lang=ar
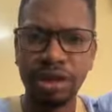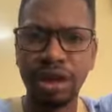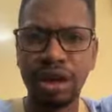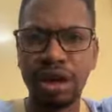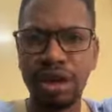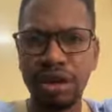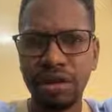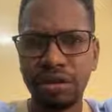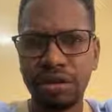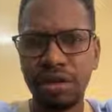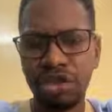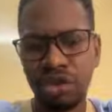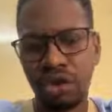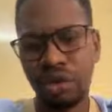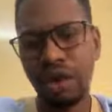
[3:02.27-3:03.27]
يا غير
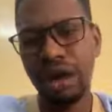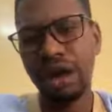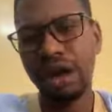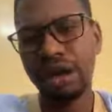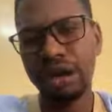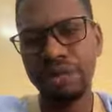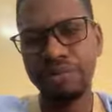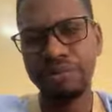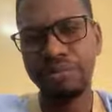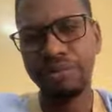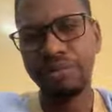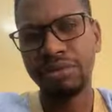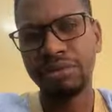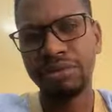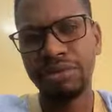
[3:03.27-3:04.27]
الشكوى حالا
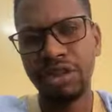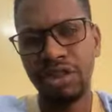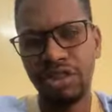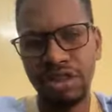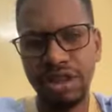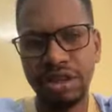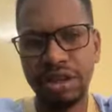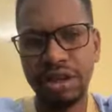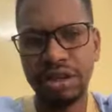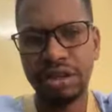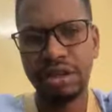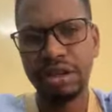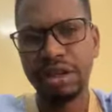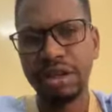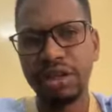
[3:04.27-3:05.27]
أجلتها
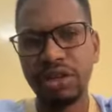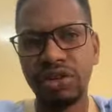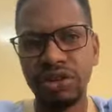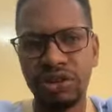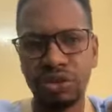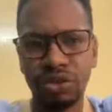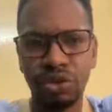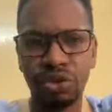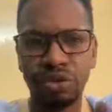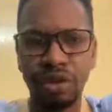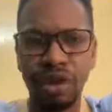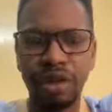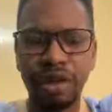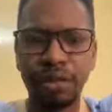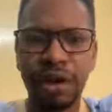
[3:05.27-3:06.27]
لين توفى
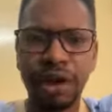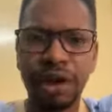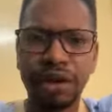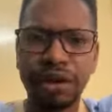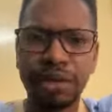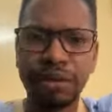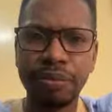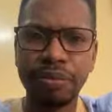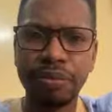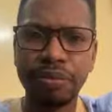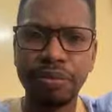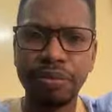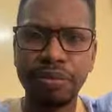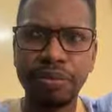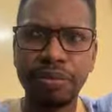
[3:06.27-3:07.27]
هذه المعركة
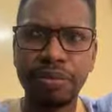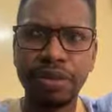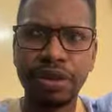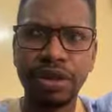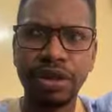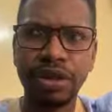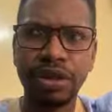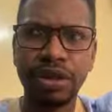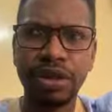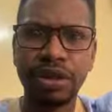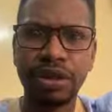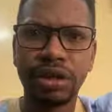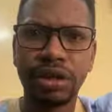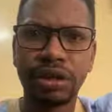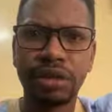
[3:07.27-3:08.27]

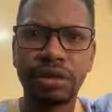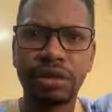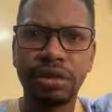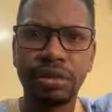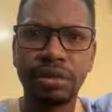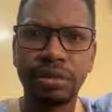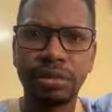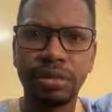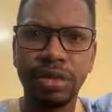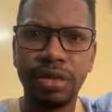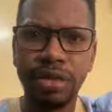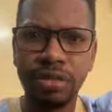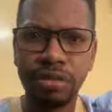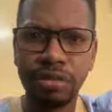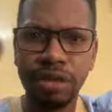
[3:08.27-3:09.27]
آه
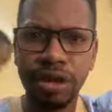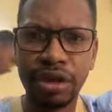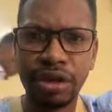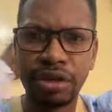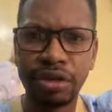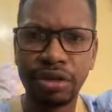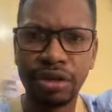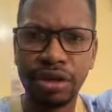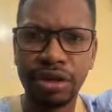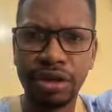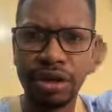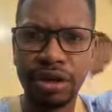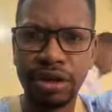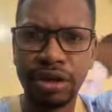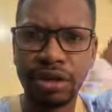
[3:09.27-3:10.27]
بالنسبة
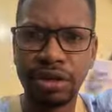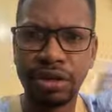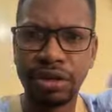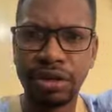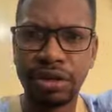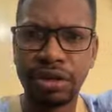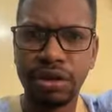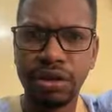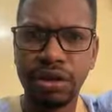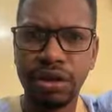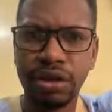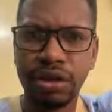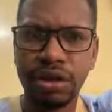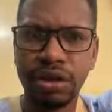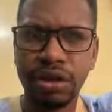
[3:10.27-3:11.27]
ل
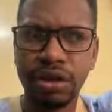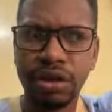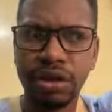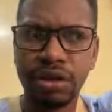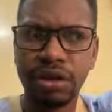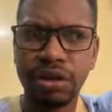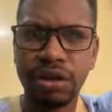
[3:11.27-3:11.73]
آه